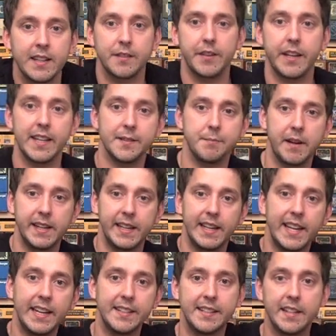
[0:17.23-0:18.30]
Also wenn ihr jetzt mal die
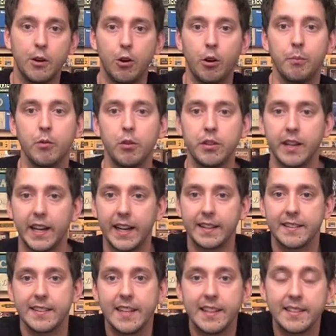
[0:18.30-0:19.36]
Links hier oben, unten,
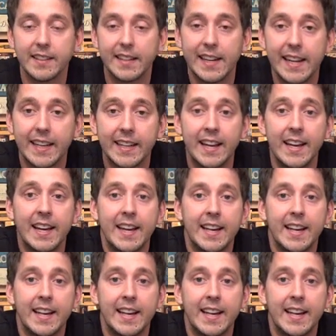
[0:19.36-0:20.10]
rechts, links klickt,